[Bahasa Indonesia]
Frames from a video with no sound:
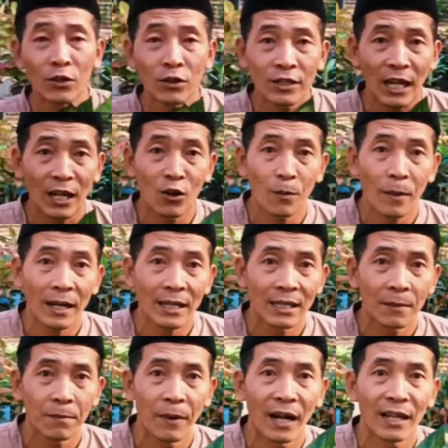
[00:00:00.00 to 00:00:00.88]
lanjut jangan lupa
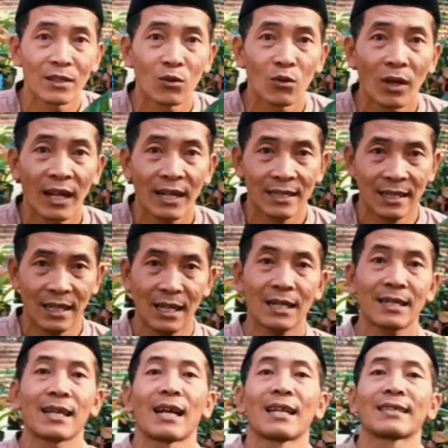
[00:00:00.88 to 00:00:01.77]
dibantu like,
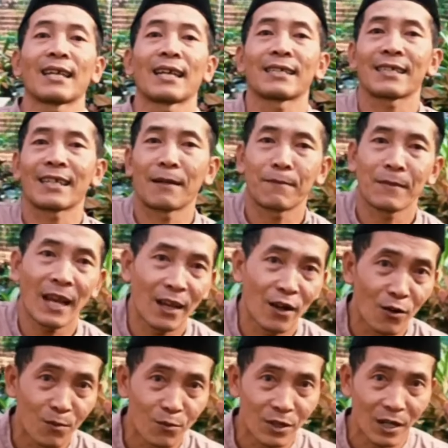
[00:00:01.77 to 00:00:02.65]
share dan
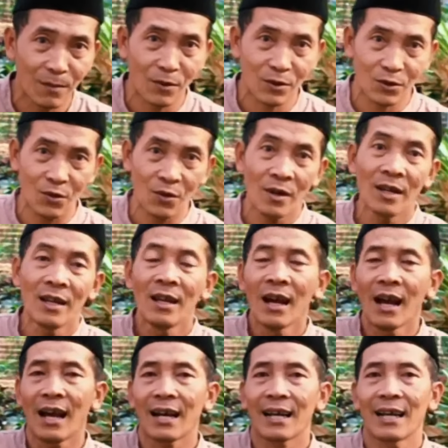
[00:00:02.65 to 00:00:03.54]
subscribe-nya ya Om Bunda Bosku
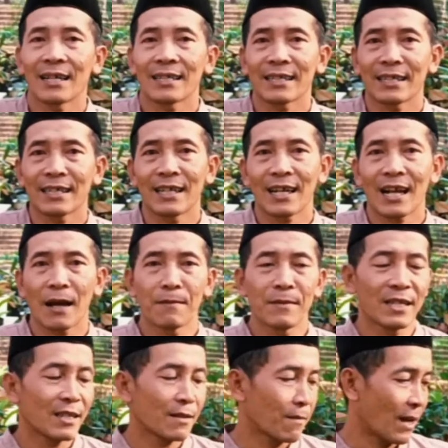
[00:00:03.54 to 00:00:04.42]
agar channel
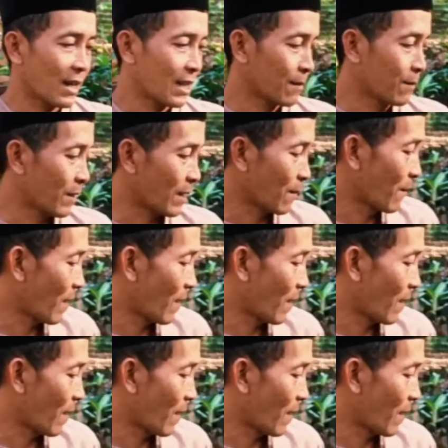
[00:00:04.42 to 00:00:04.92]
kami semakin